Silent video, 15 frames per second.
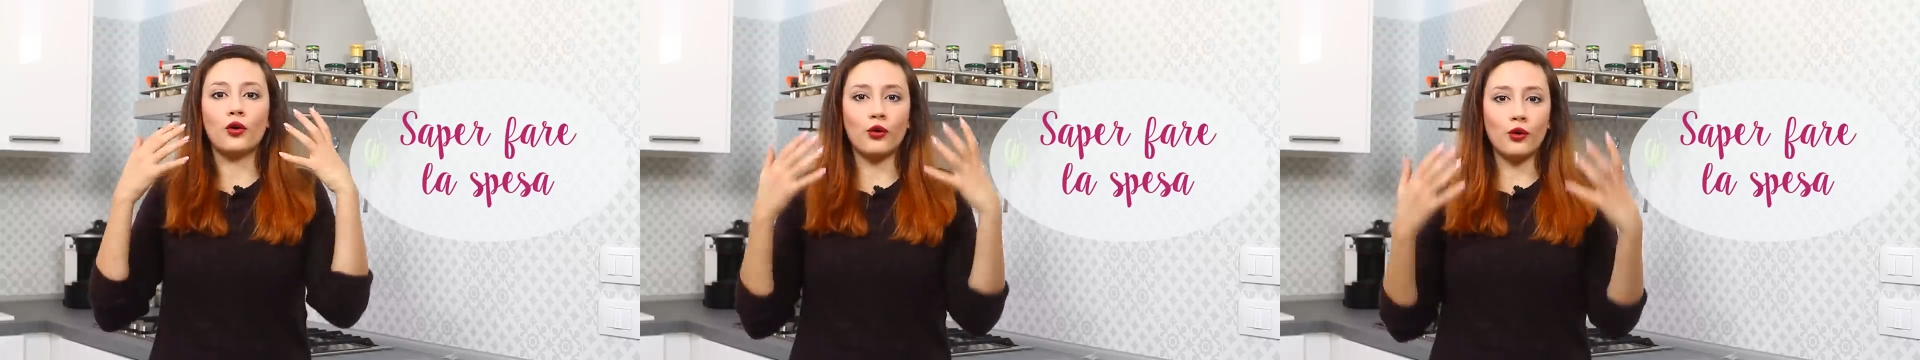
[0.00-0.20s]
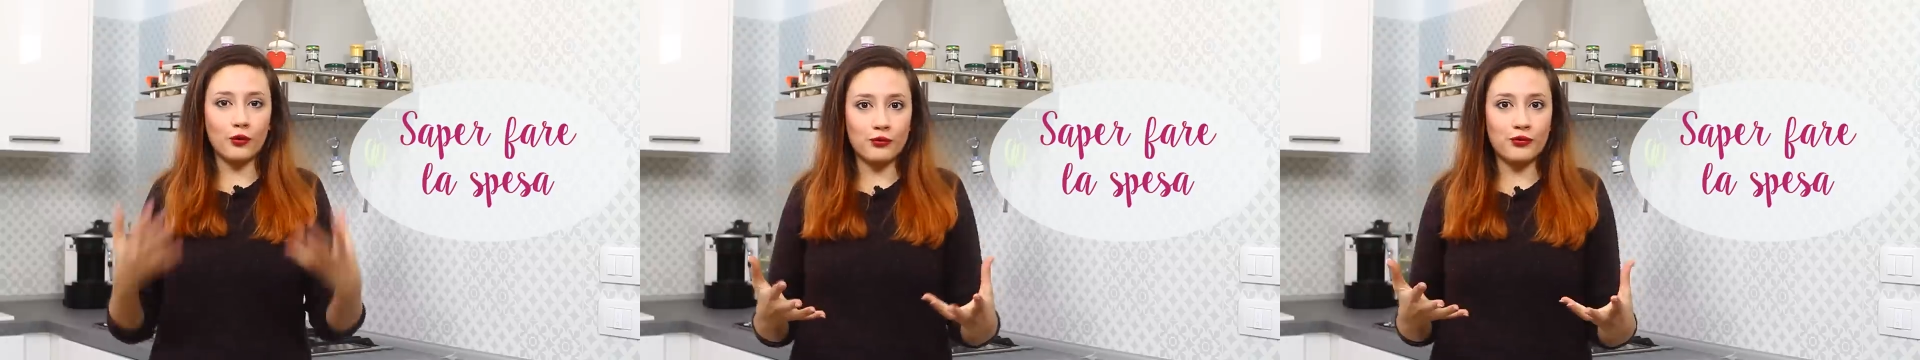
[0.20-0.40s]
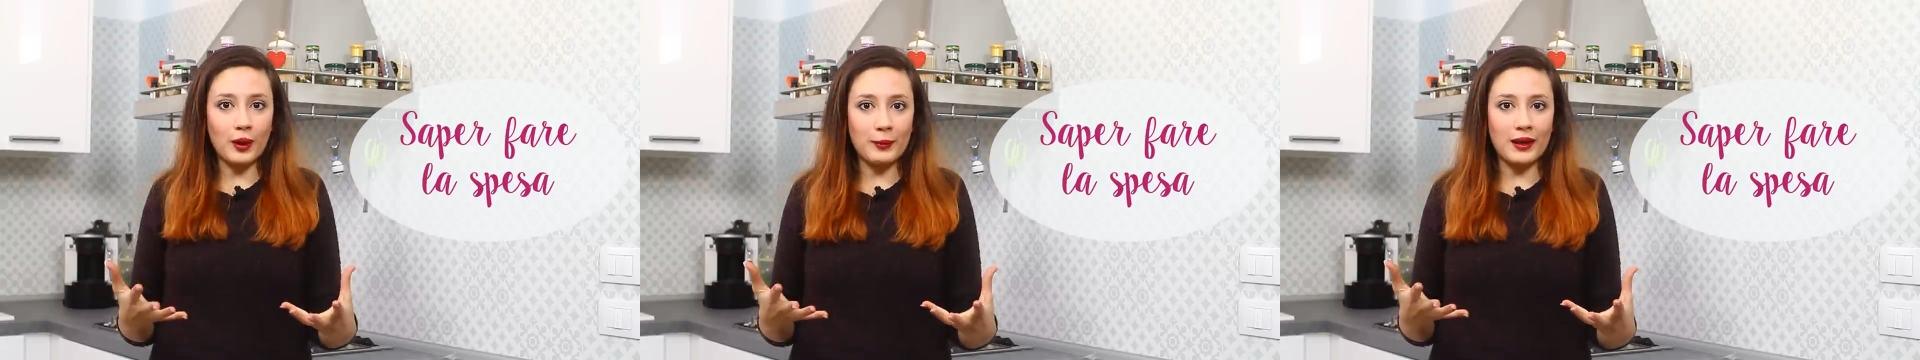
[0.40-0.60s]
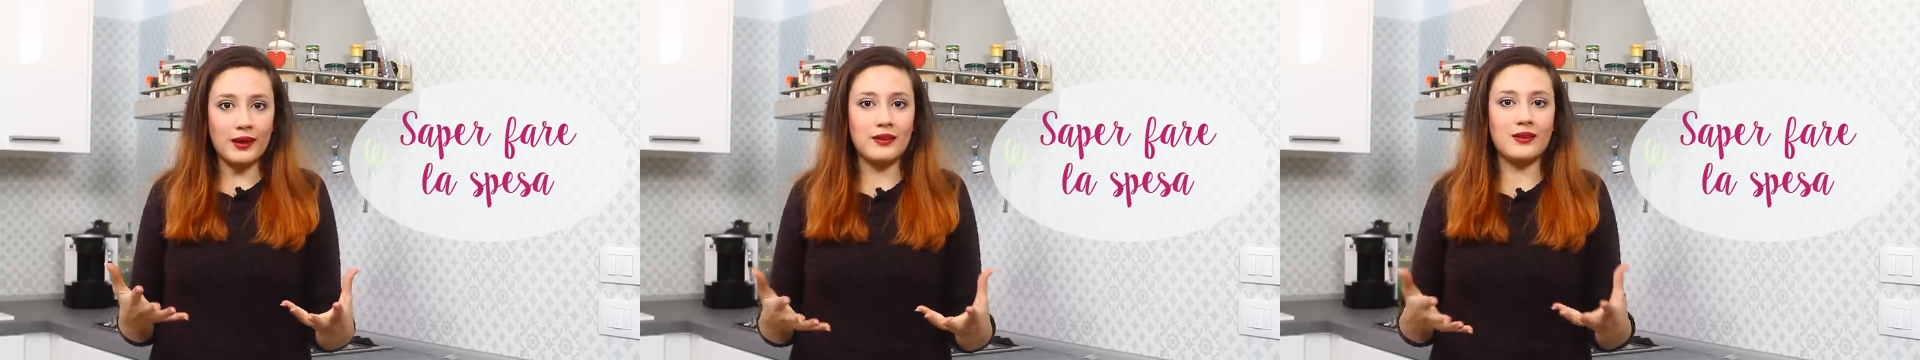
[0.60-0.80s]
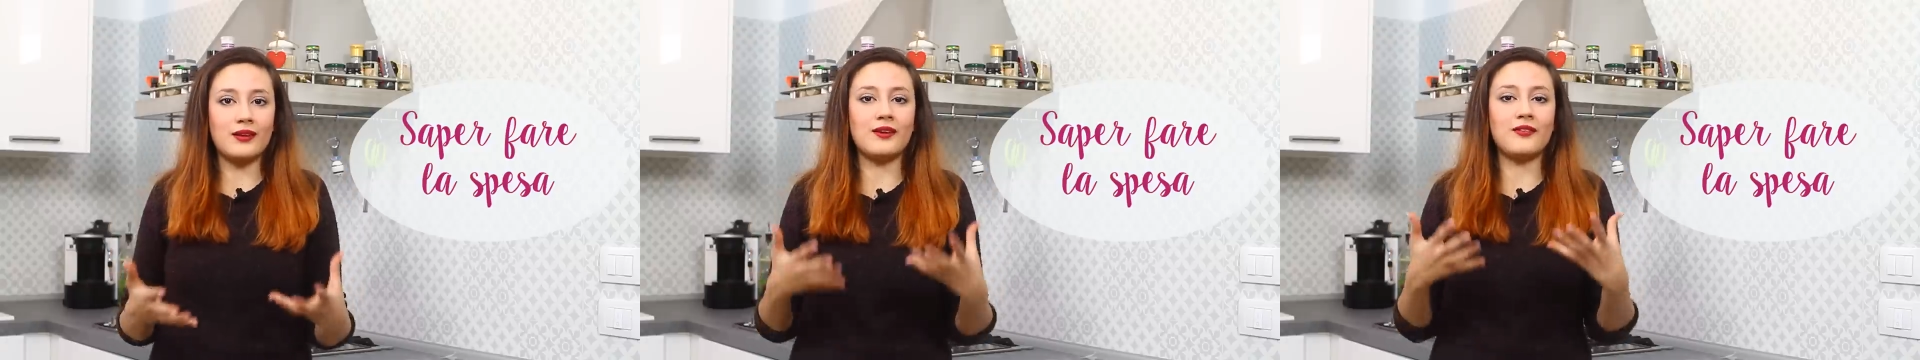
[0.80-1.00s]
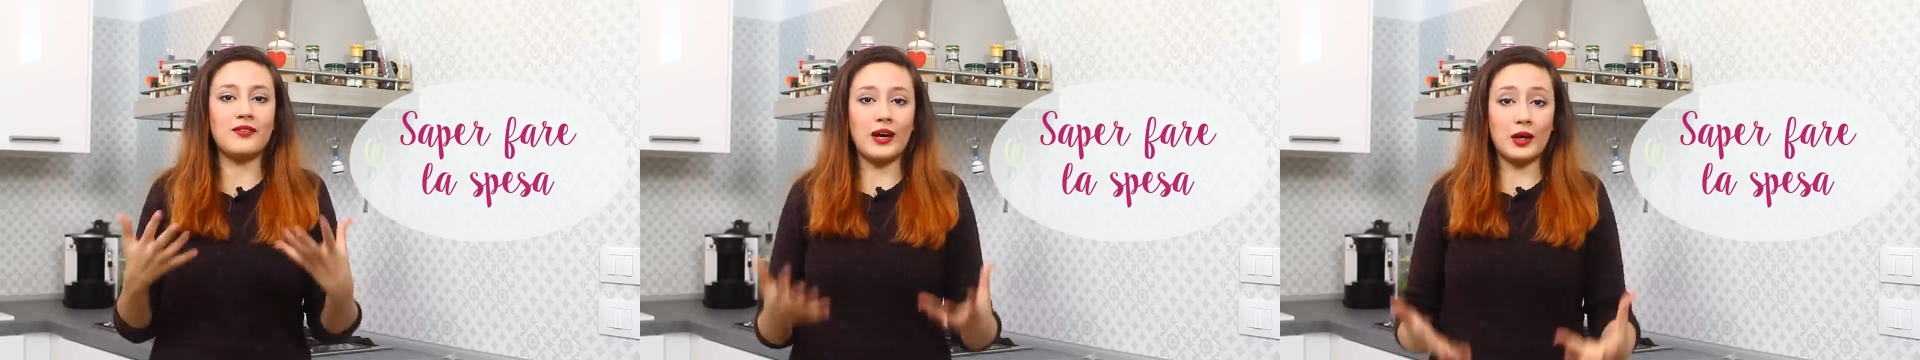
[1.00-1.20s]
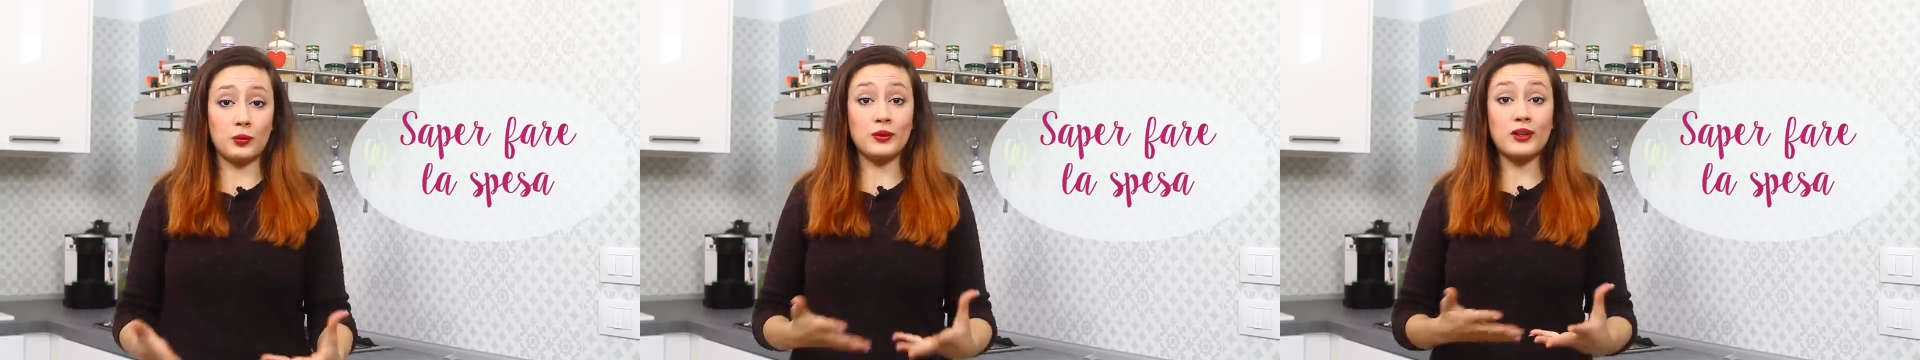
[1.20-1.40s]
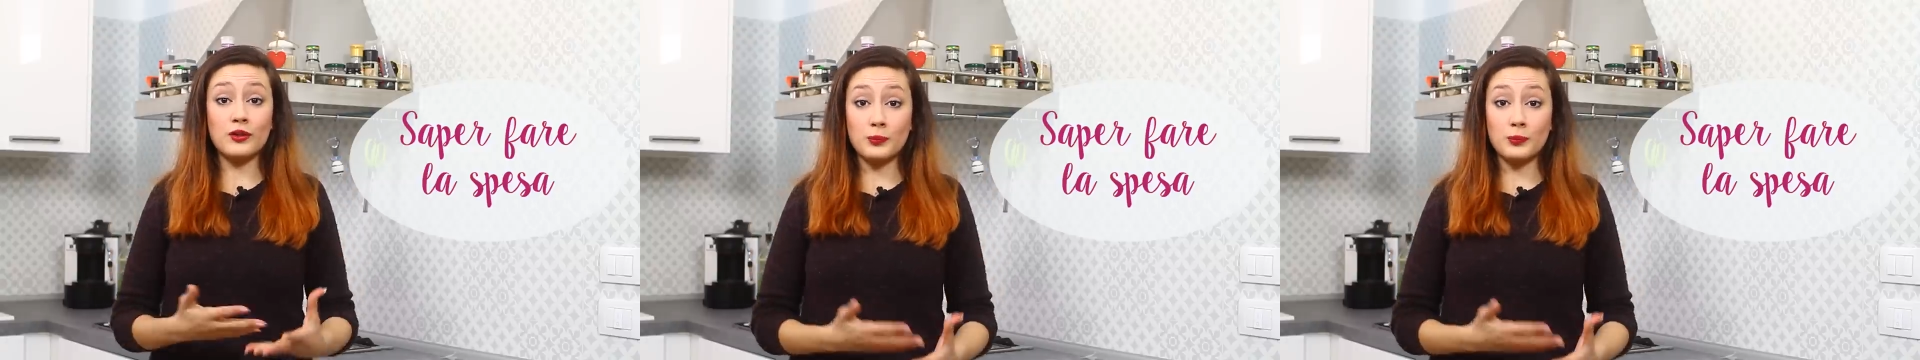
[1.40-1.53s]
ovviamente fare una